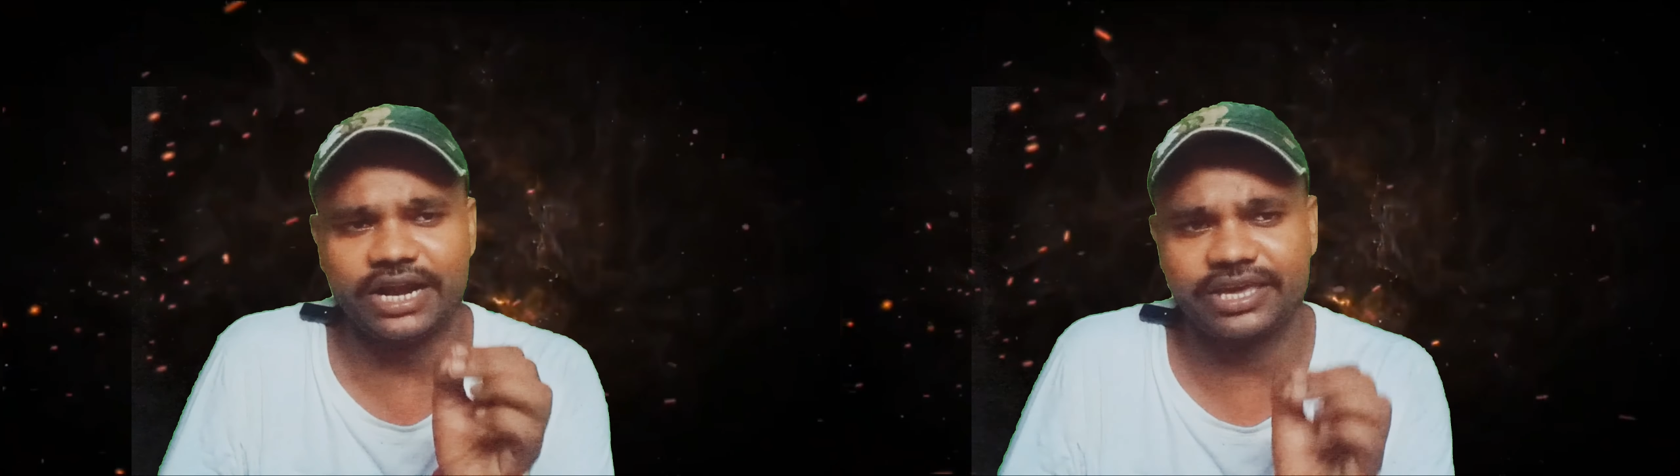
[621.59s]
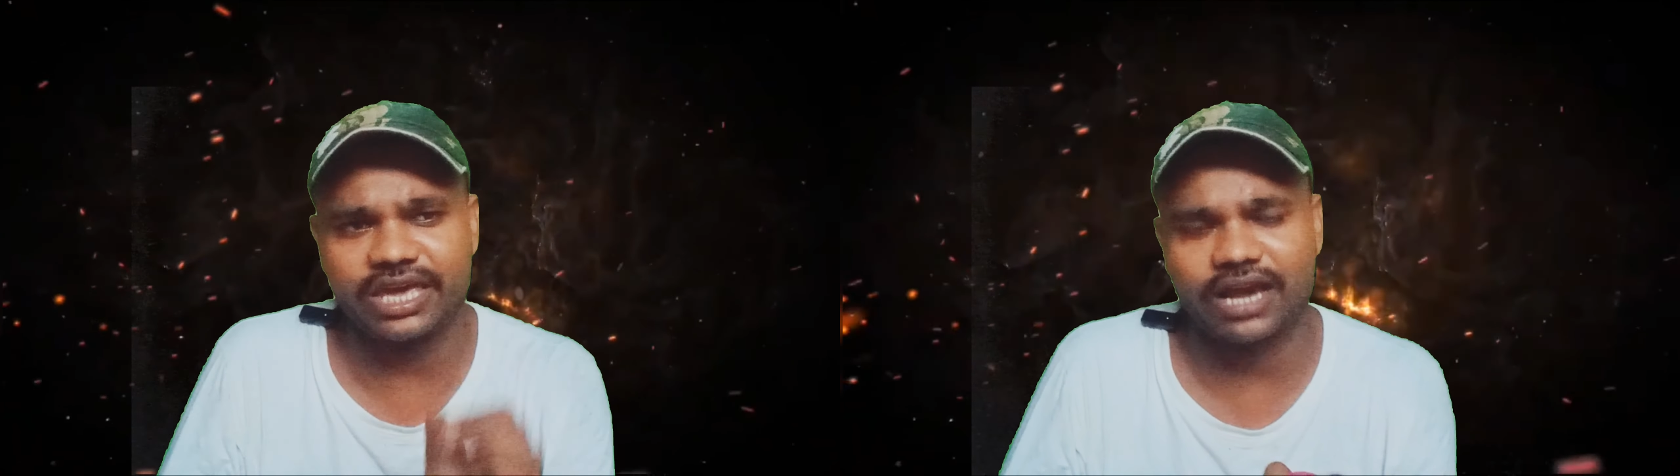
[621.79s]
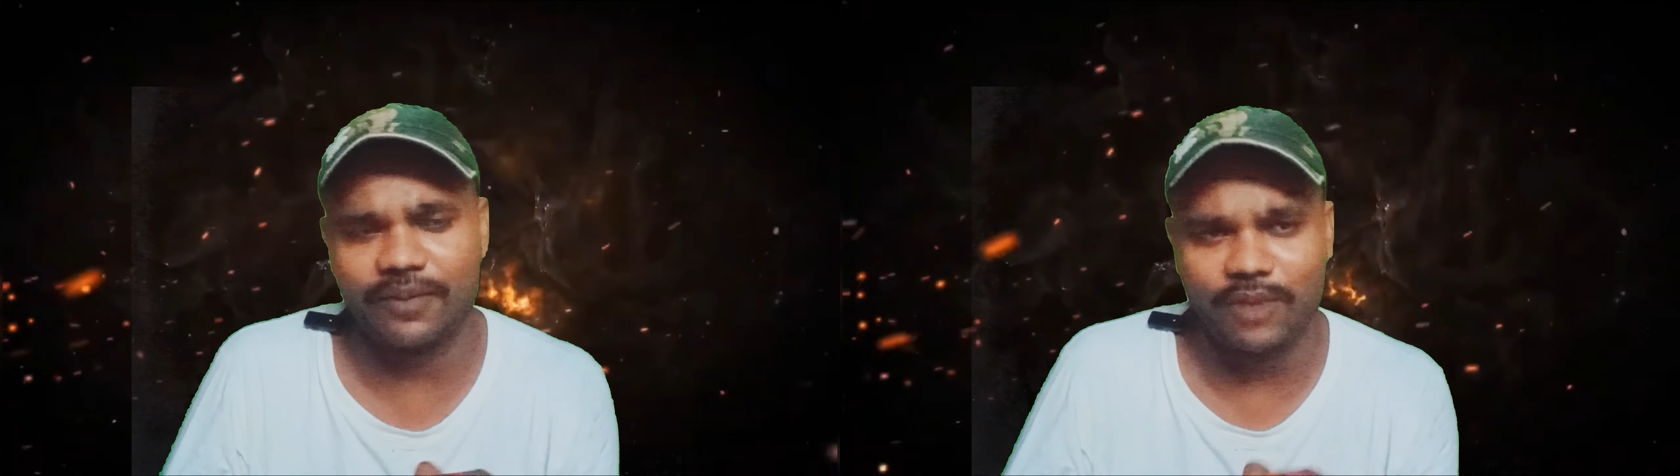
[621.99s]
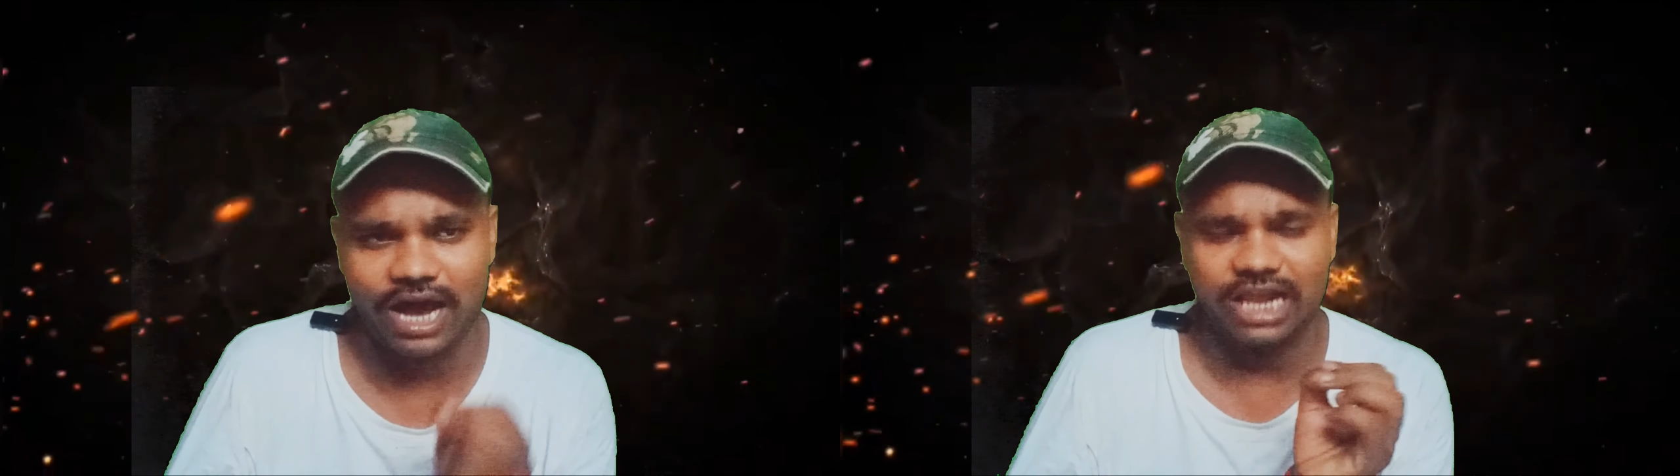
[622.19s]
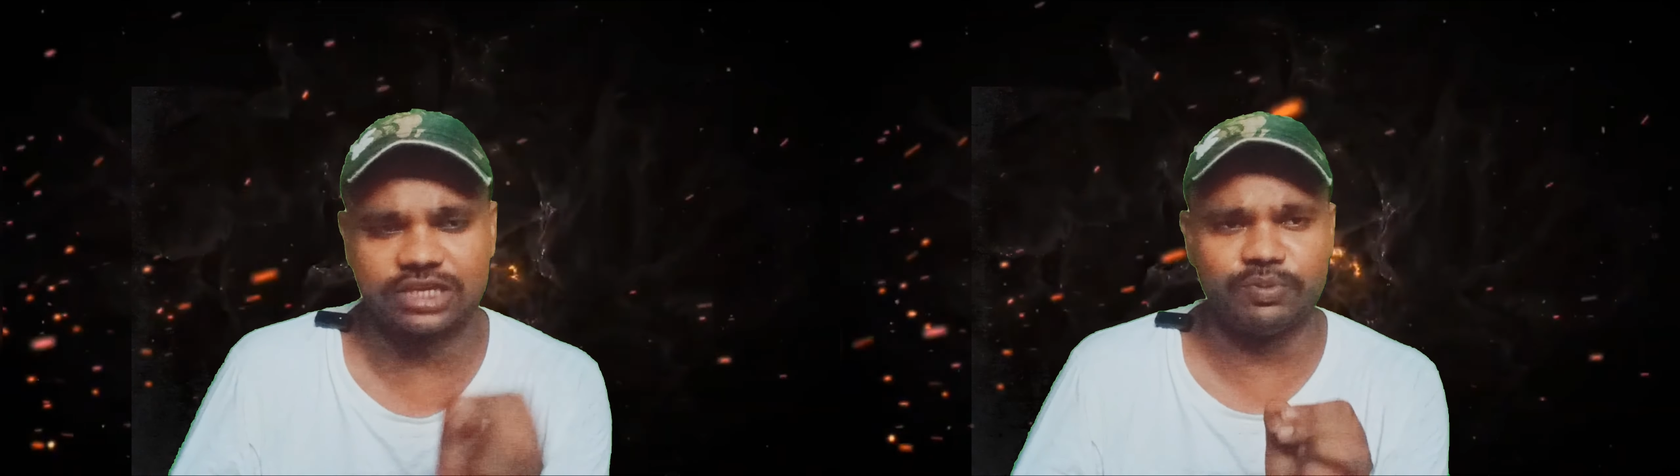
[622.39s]
उस लड़की
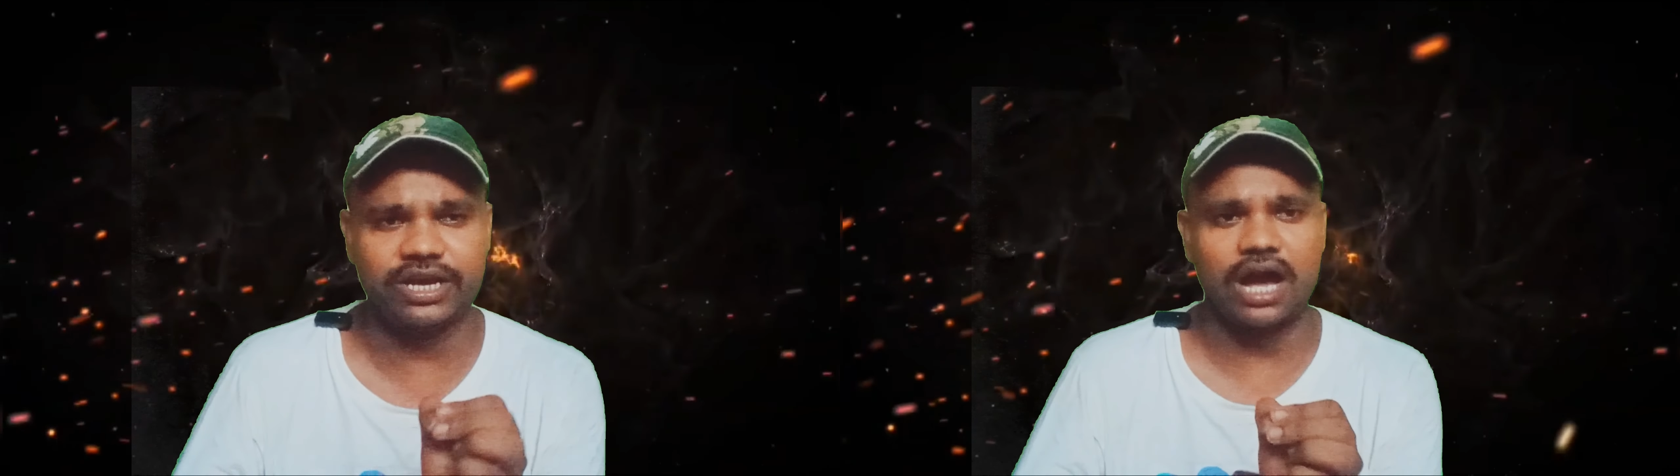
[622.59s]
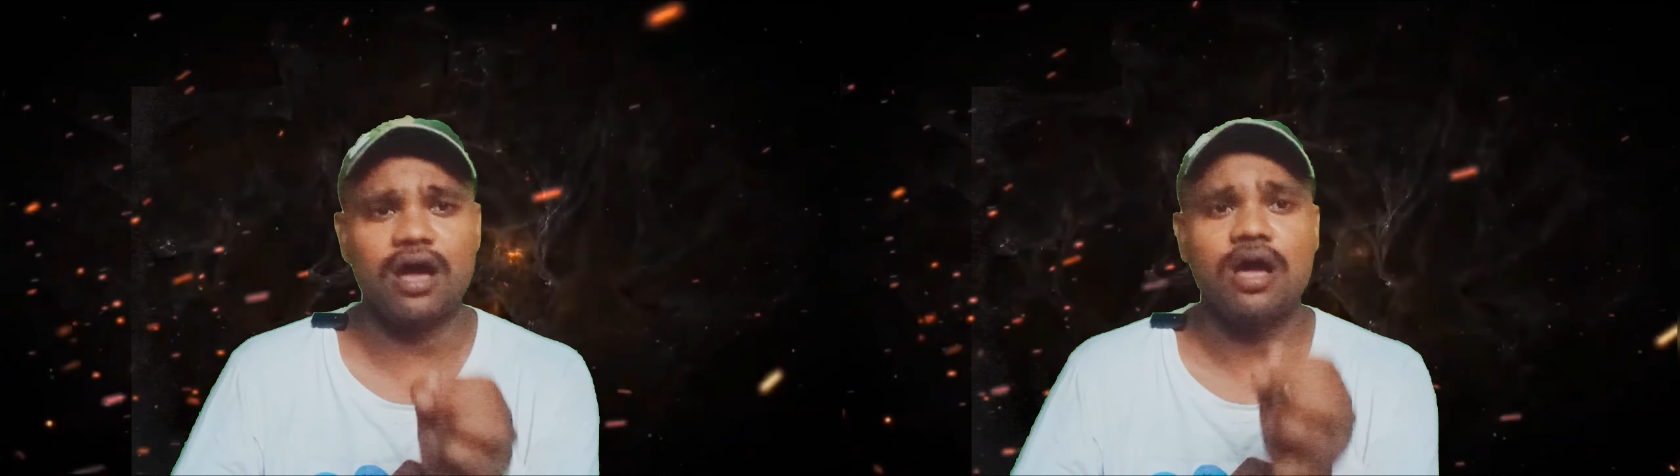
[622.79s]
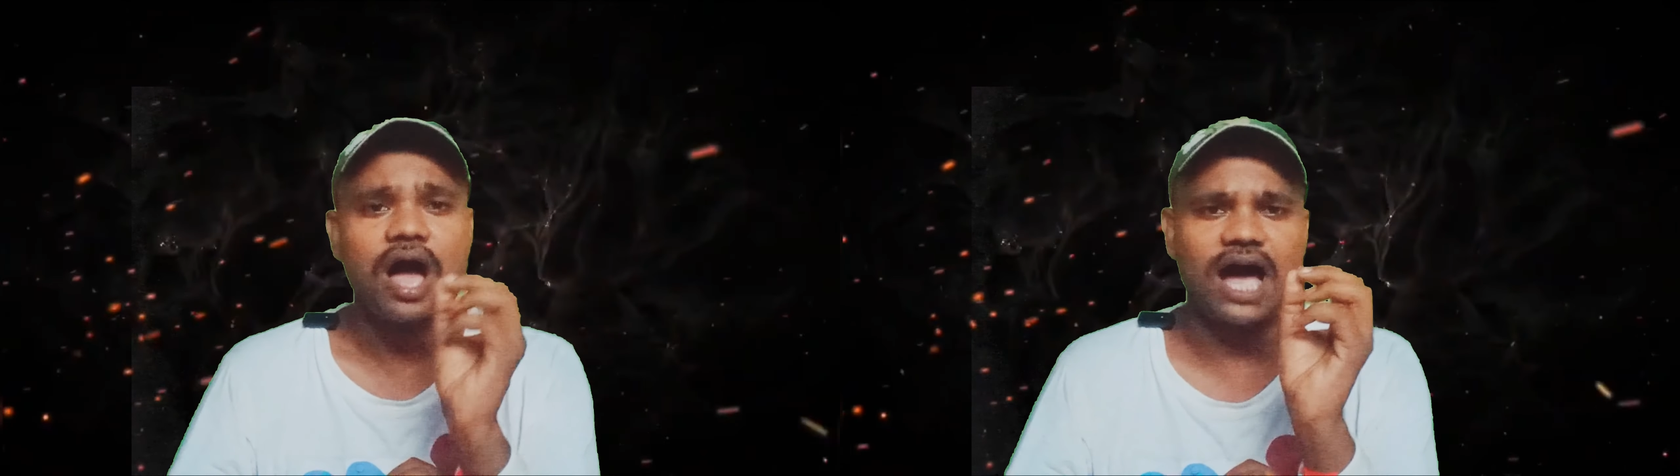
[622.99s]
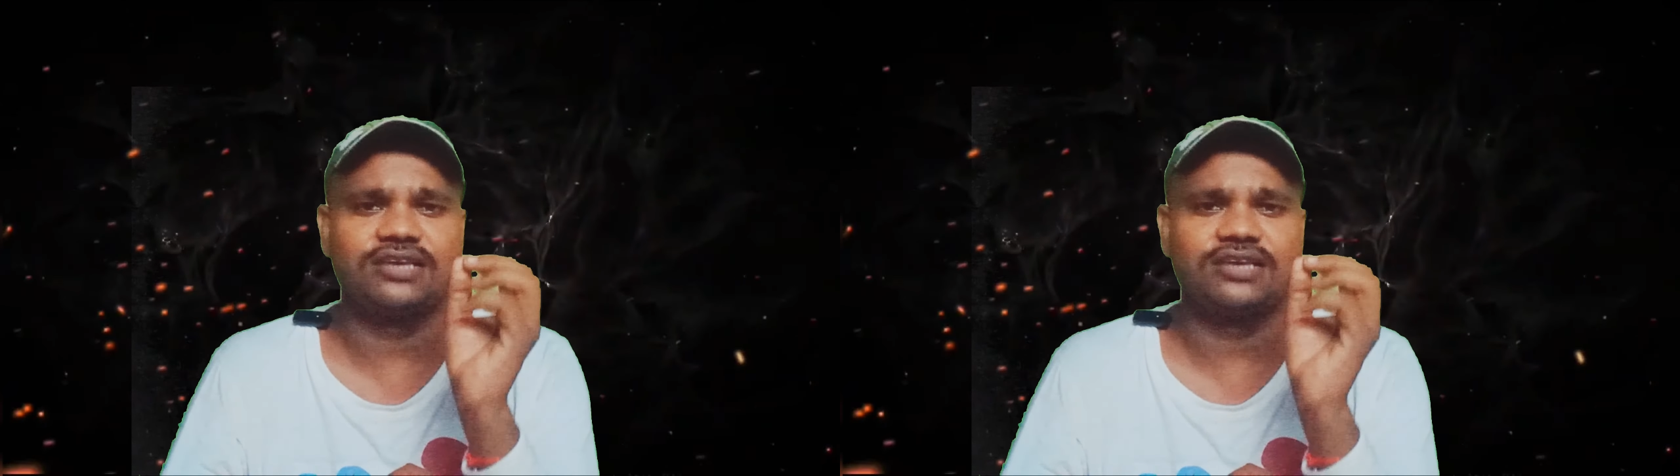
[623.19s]
का महालक्ष्मी का